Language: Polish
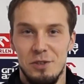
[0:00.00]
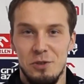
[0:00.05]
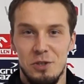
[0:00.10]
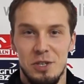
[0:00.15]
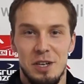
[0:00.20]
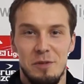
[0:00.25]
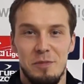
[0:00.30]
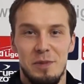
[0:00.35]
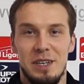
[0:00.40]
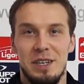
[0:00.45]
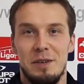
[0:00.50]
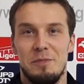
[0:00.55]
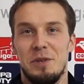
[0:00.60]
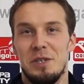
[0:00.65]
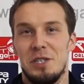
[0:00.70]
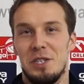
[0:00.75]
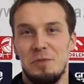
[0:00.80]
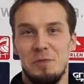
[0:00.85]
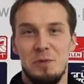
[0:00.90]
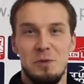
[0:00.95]
drużyna ma na
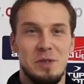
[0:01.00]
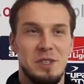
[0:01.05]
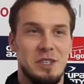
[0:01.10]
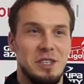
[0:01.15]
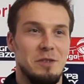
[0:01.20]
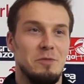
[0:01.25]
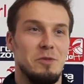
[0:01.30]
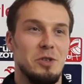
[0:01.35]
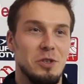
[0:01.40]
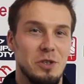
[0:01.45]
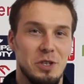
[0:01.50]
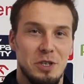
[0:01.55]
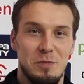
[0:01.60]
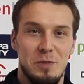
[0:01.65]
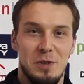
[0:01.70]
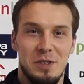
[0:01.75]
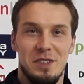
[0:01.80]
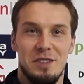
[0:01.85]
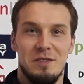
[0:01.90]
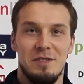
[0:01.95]
pierwszej piłce
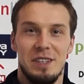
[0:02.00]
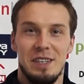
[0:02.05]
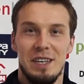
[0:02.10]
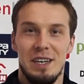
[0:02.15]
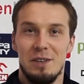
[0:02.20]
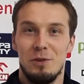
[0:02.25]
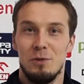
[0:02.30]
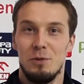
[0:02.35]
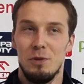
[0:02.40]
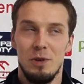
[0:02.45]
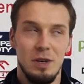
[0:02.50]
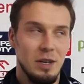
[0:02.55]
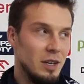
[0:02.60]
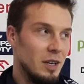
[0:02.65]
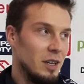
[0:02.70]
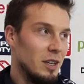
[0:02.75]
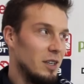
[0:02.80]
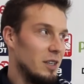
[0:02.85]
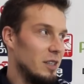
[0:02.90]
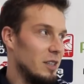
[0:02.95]
73% w ataku,
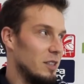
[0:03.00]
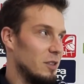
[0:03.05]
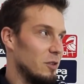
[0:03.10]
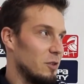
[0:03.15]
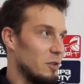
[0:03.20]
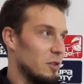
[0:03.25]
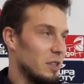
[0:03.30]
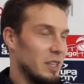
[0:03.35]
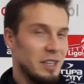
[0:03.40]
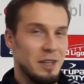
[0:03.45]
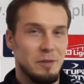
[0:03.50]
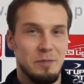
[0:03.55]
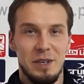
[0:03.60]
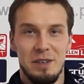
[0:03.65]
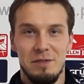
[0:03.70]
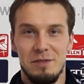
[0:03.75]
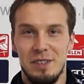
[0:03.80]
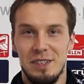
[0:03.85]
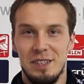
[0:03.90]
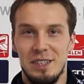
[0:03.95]
e, no to tak
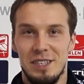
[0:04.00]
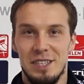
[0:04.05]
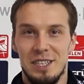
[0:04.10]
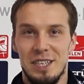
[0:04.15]
naprawdę